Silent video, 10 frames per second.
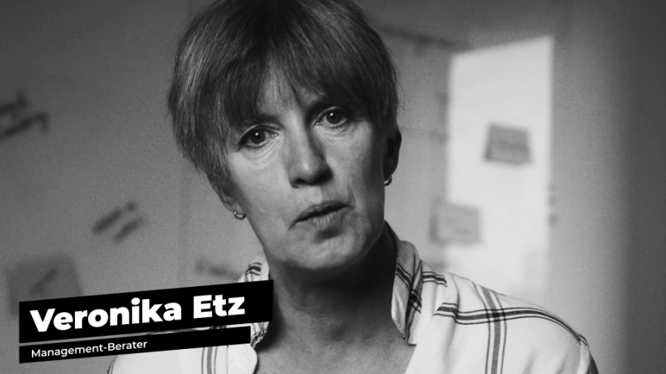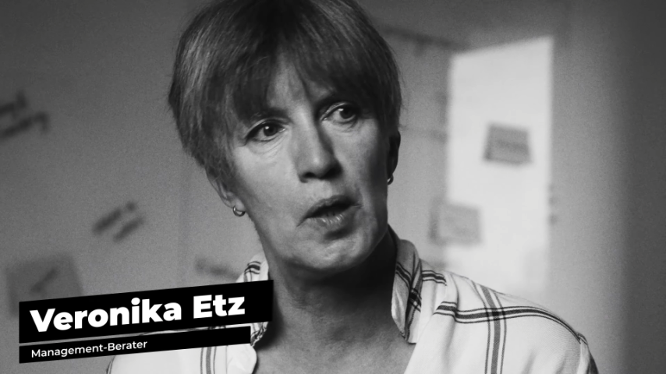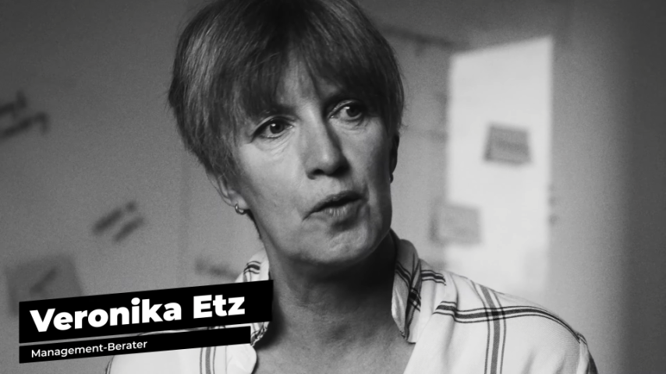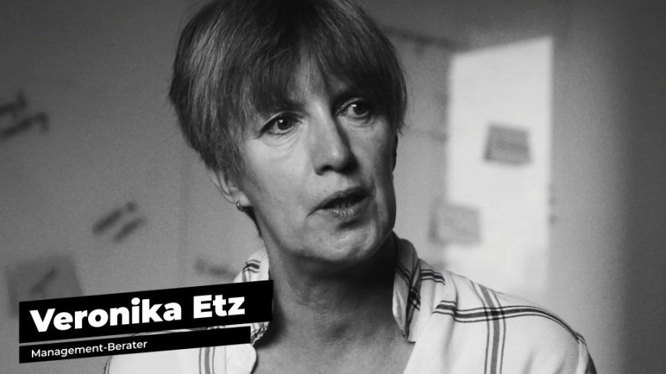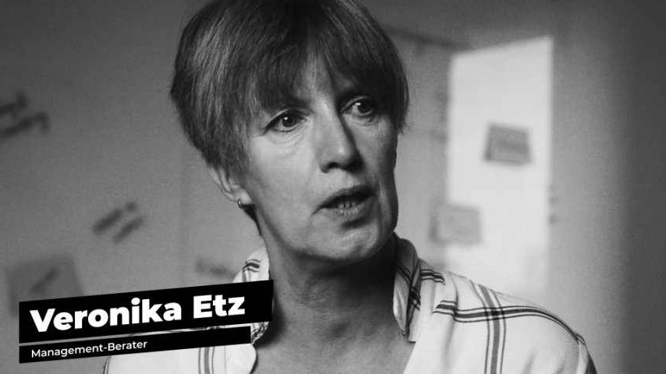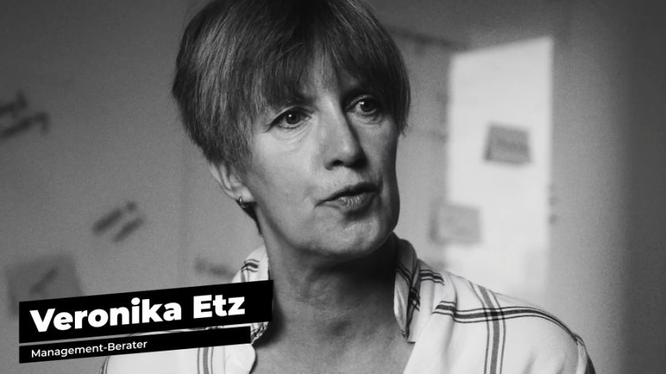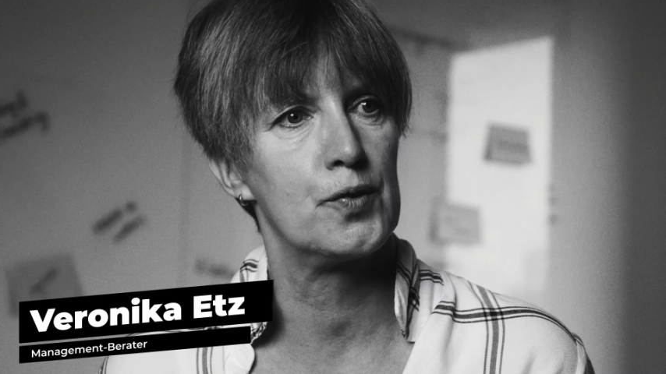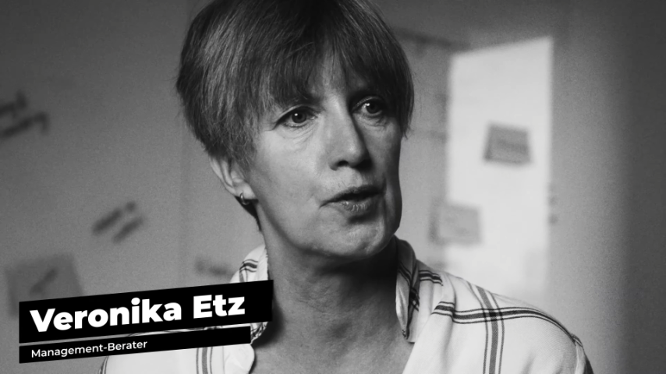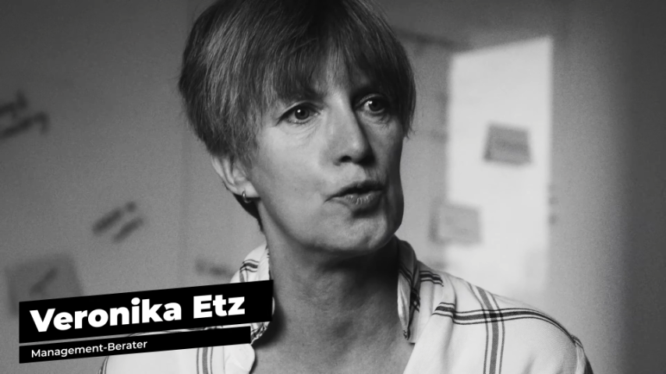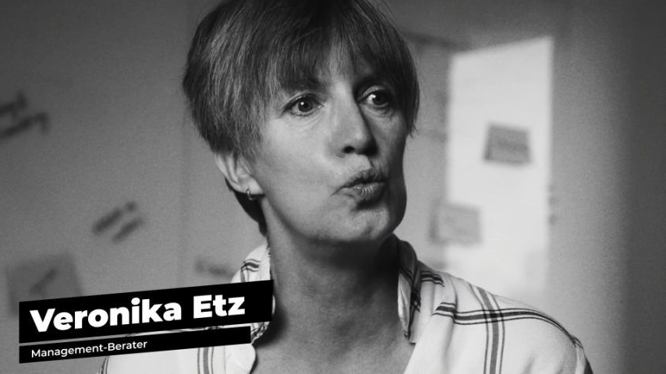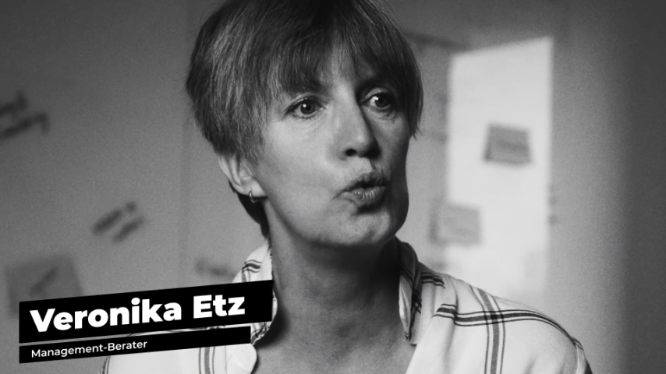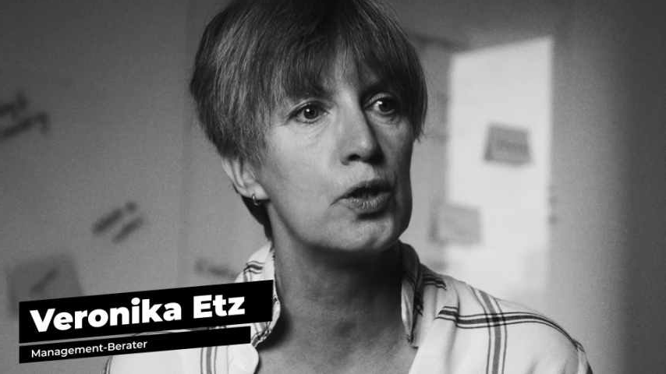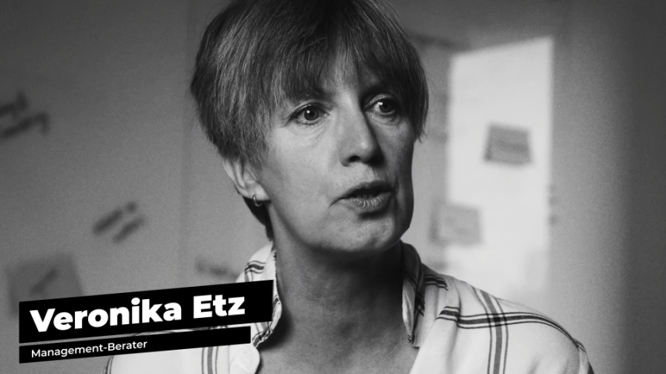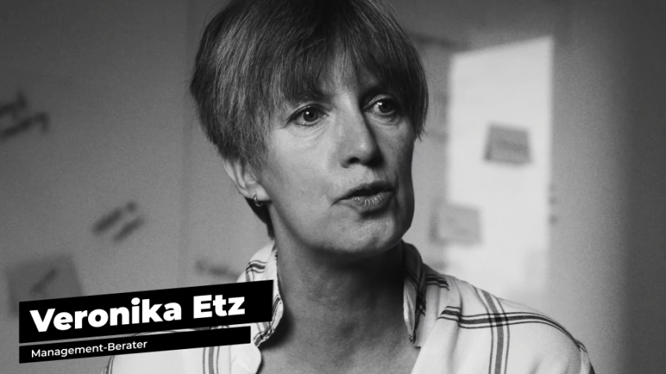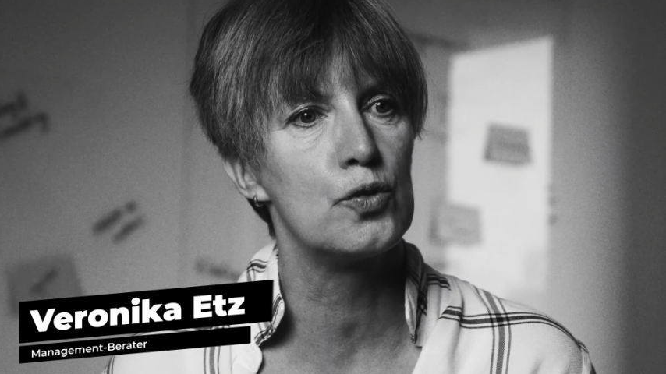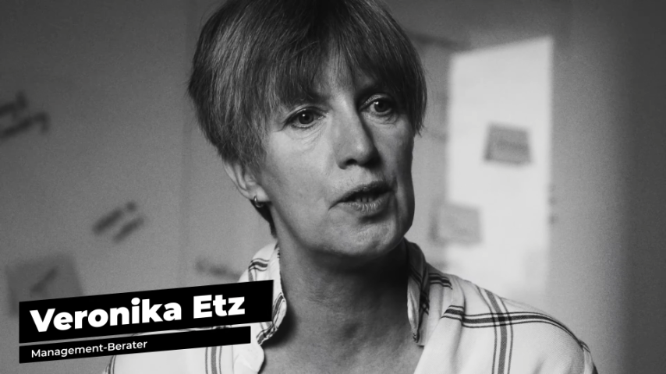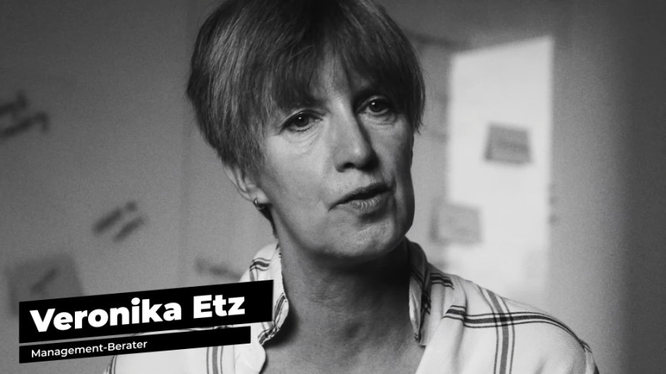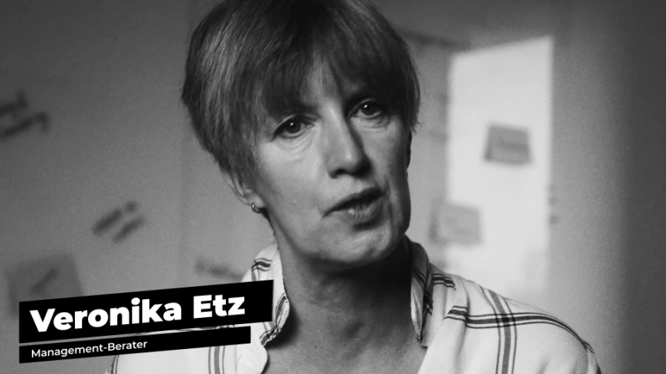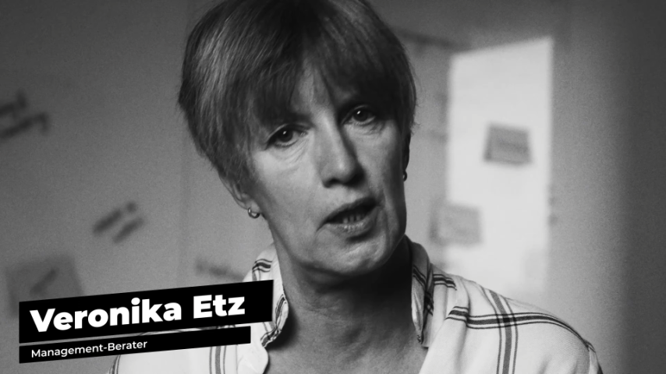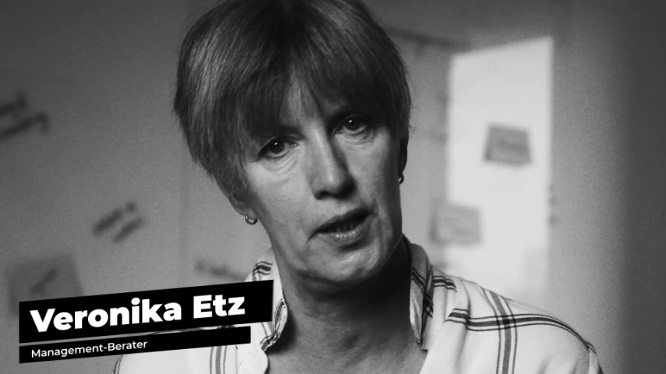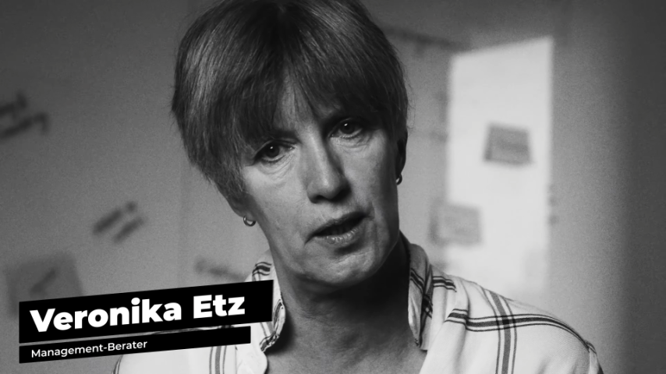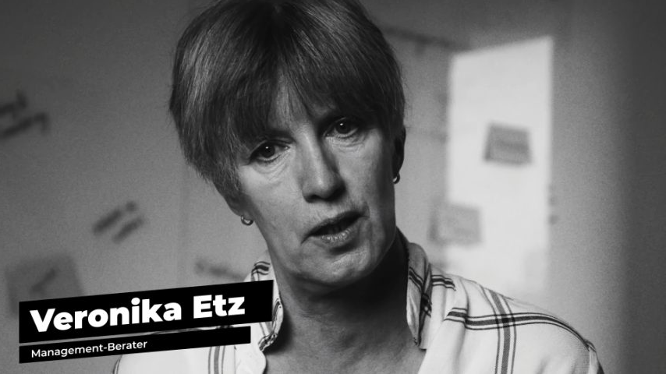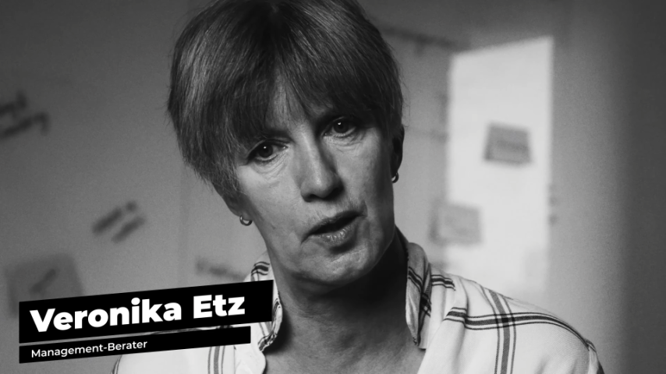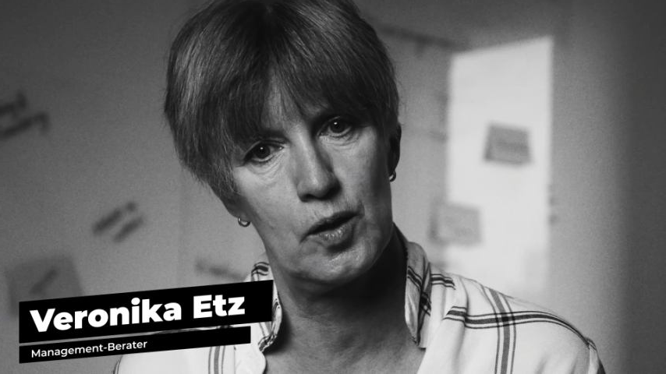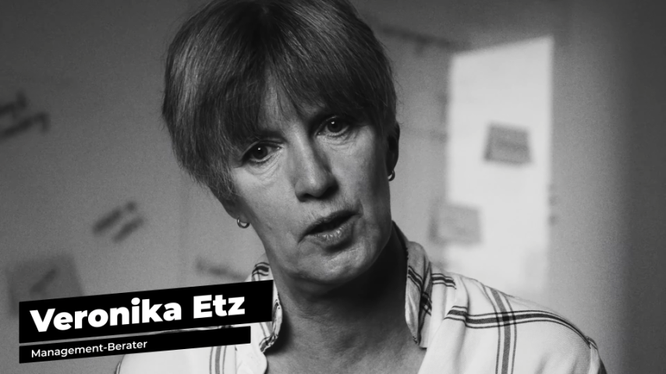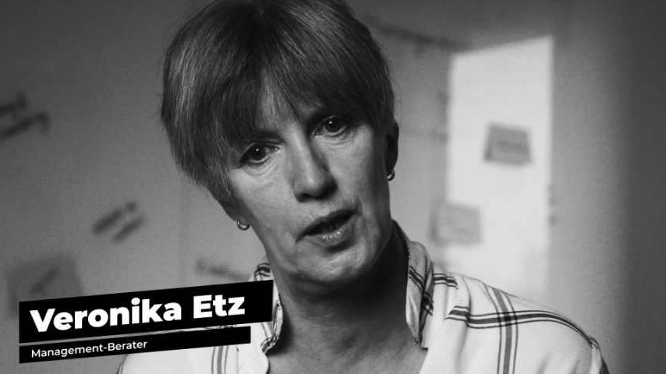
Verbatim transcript: immer wieder versucht zu installieren in,